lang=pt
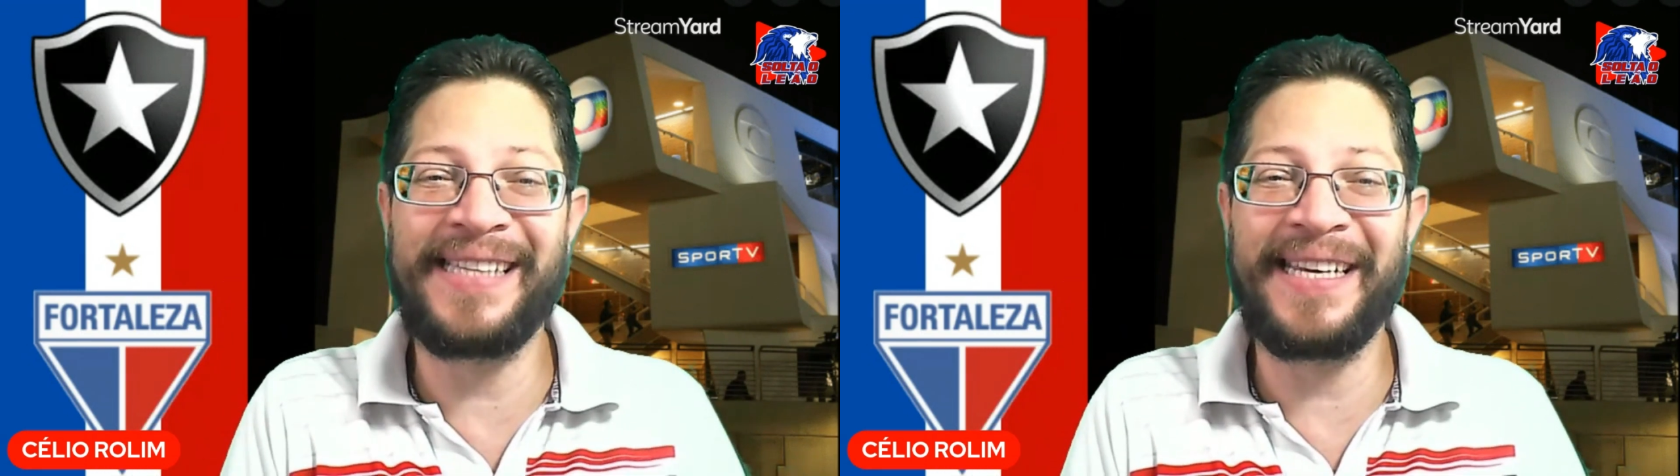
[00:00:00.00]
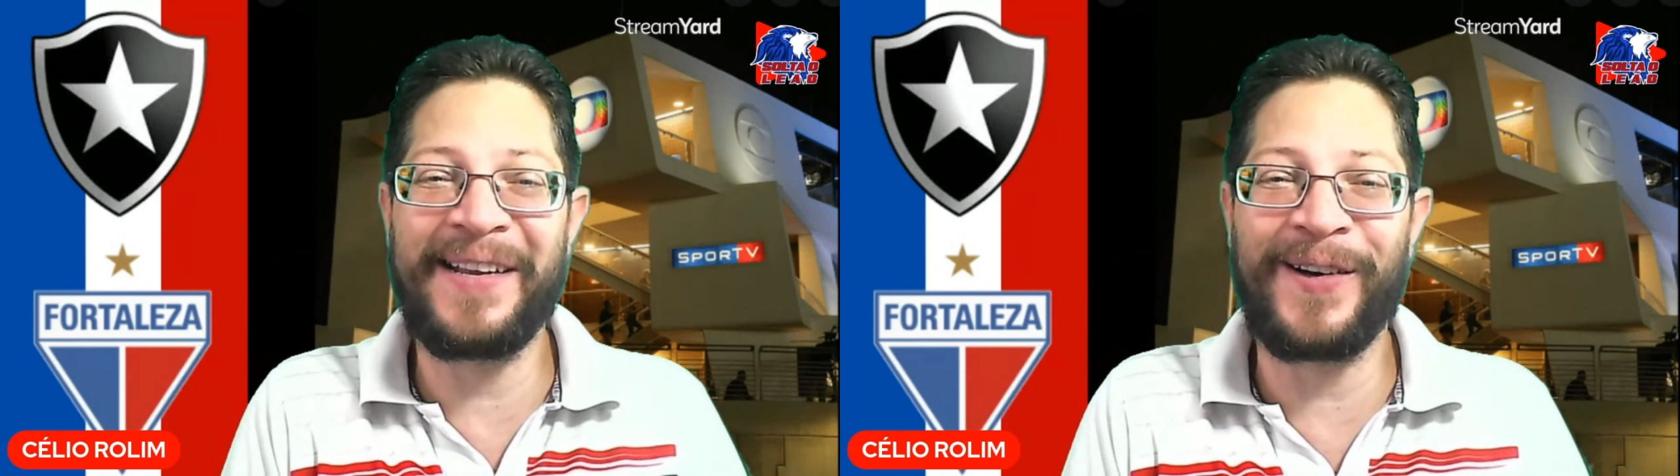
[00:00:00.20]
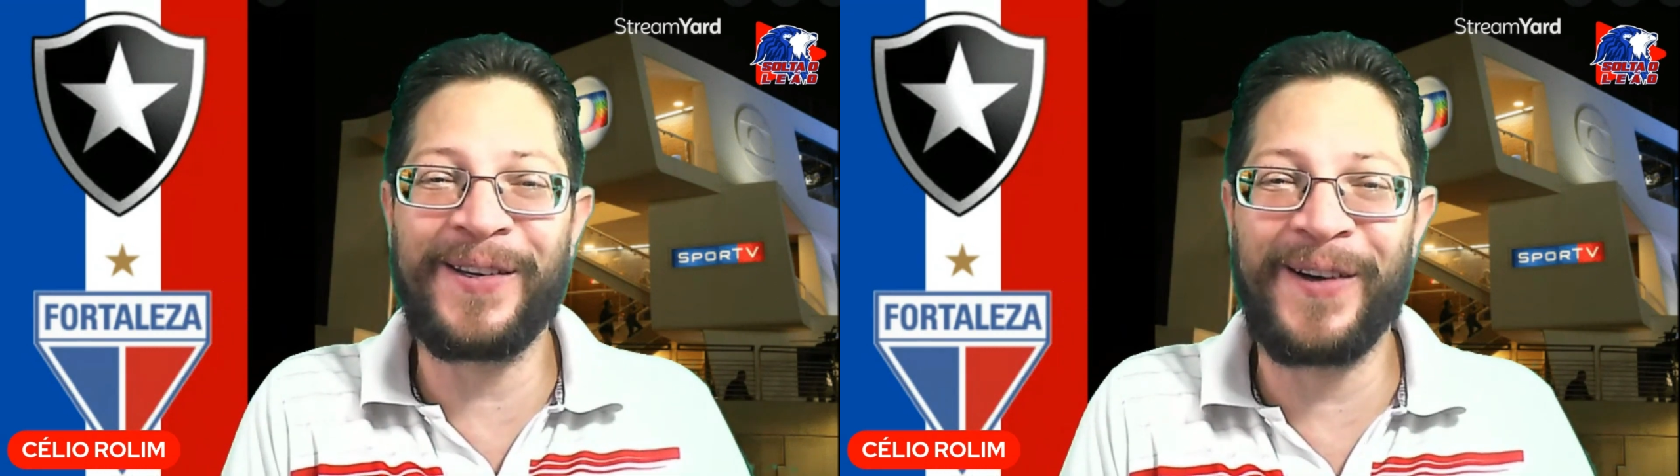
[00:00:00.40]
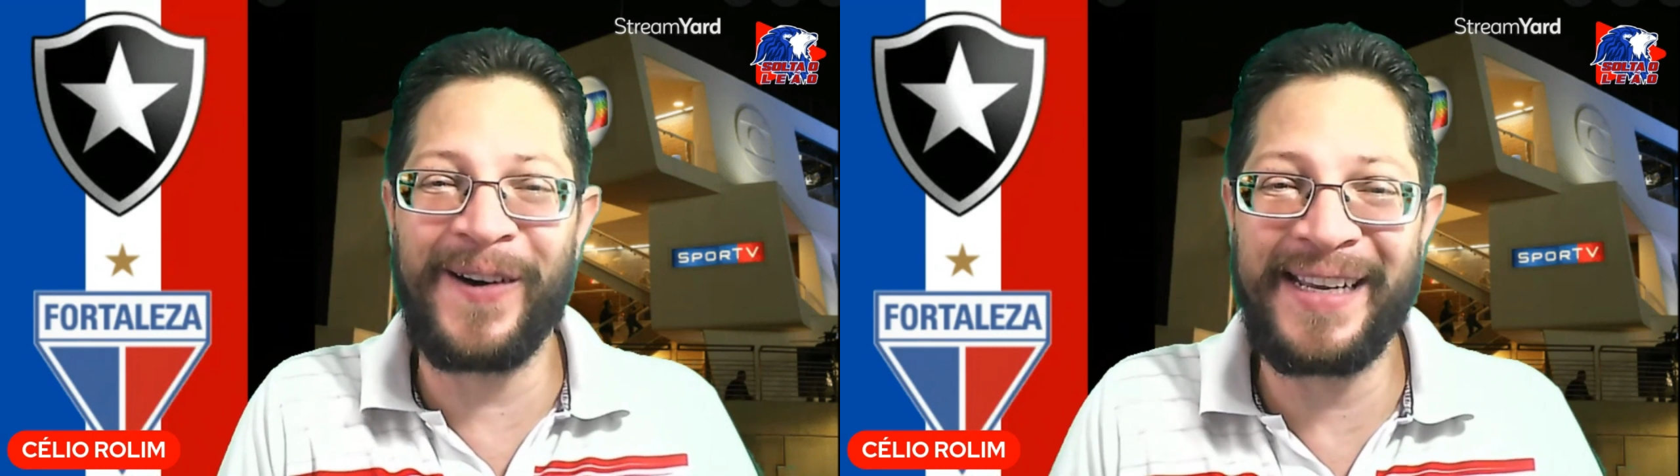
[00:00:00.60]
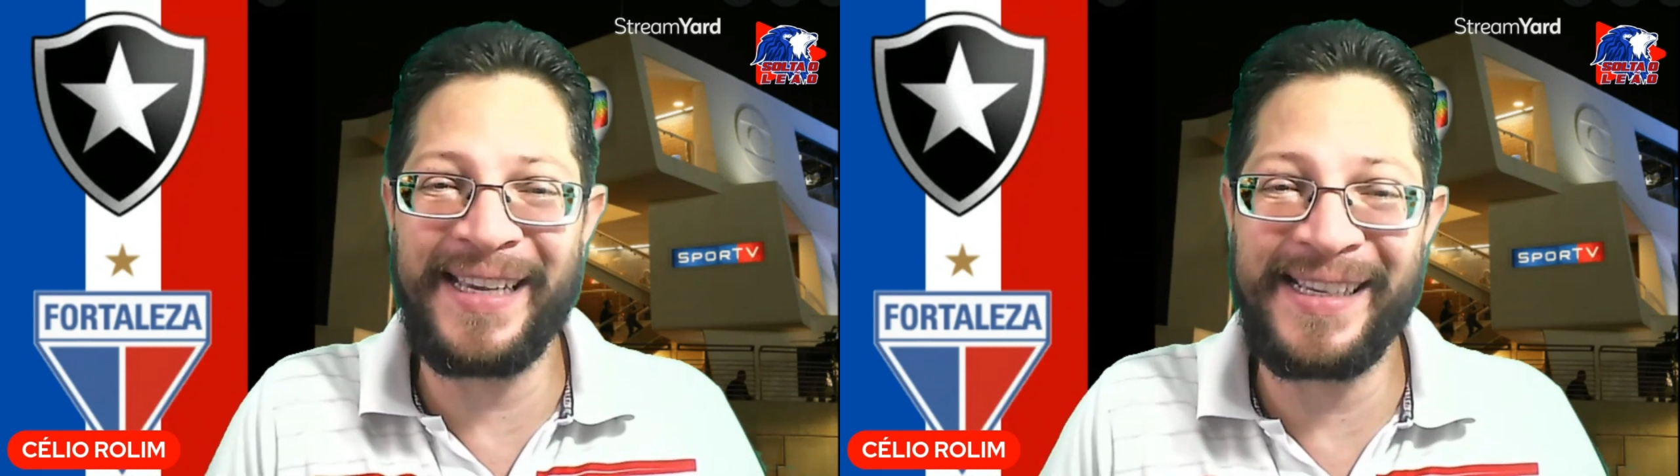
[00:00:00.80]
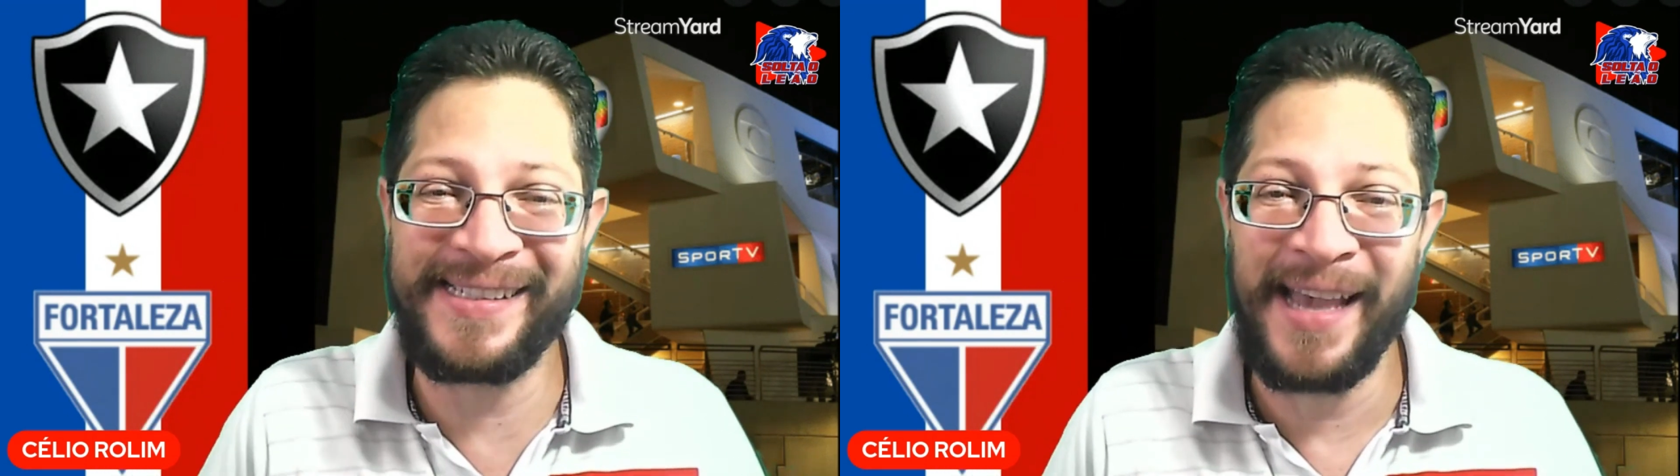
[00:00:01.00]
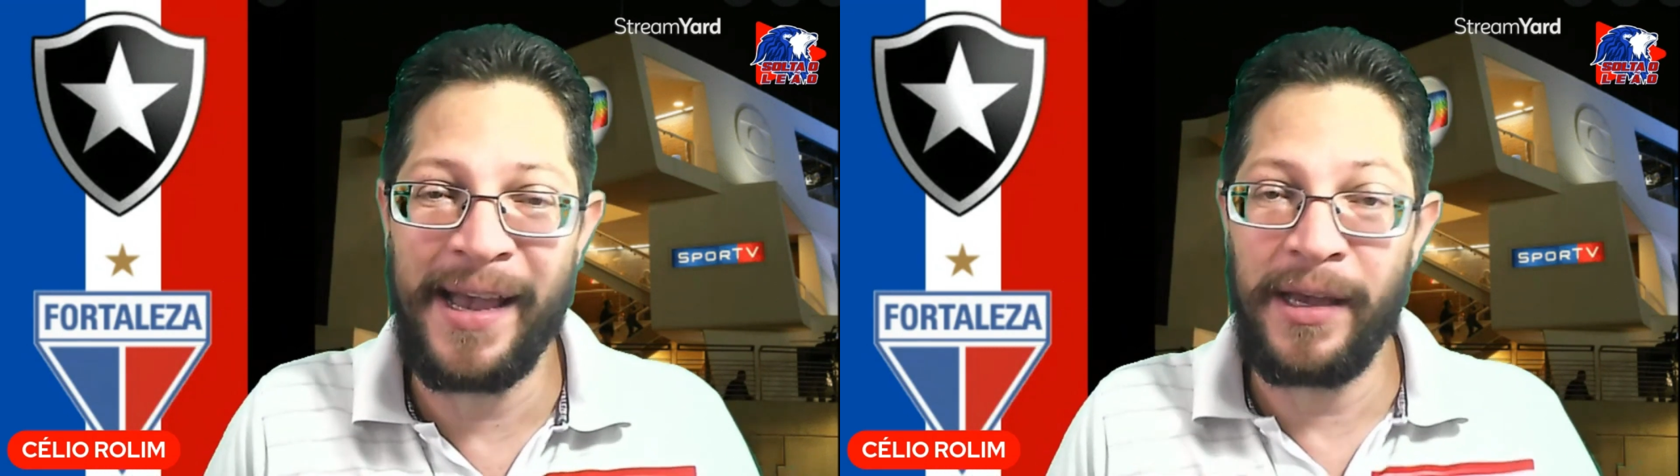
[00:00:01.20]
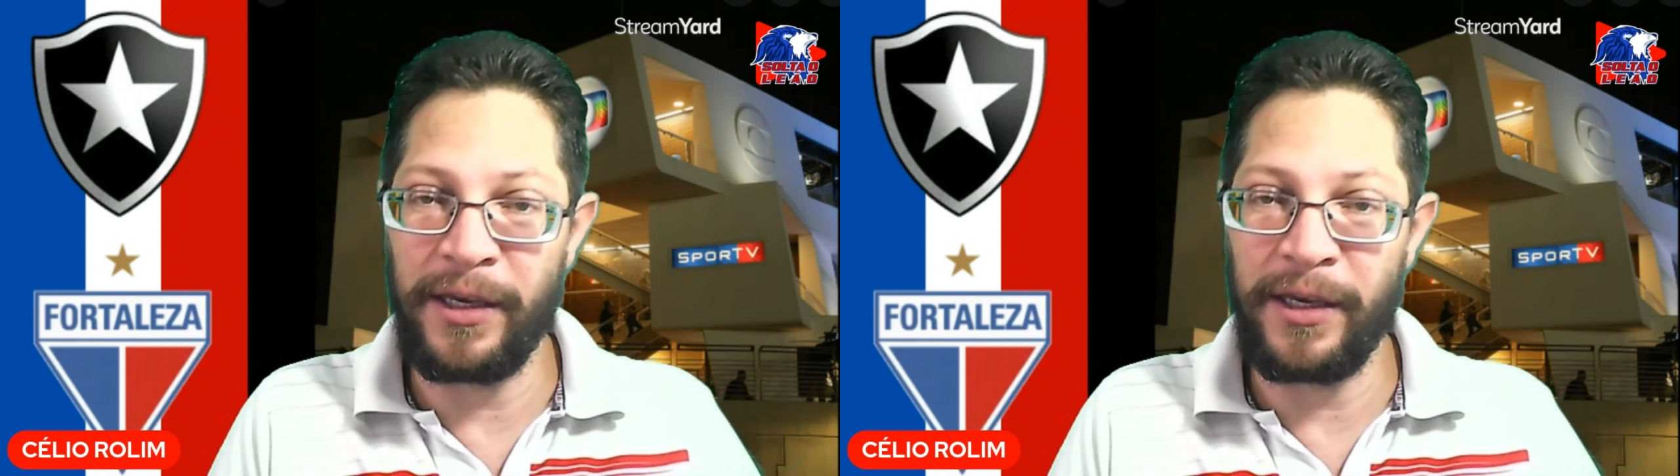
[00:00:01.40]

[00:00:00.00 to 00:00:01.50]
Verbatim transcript: tricolores!